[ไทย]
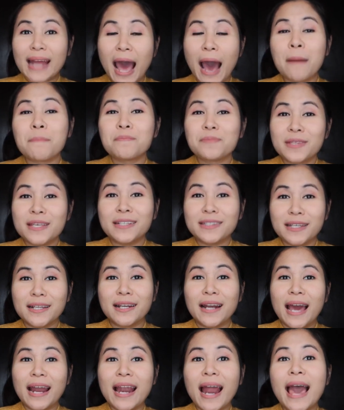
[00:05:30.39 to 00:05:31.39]
ทำสิ่งสิ่
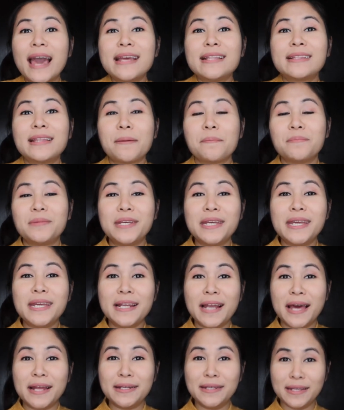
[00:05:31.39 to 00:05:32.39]
งนั้น ให้เต็มที่
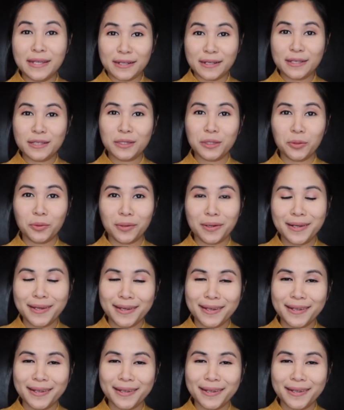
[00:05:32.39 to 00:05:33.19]
และดีที่สุด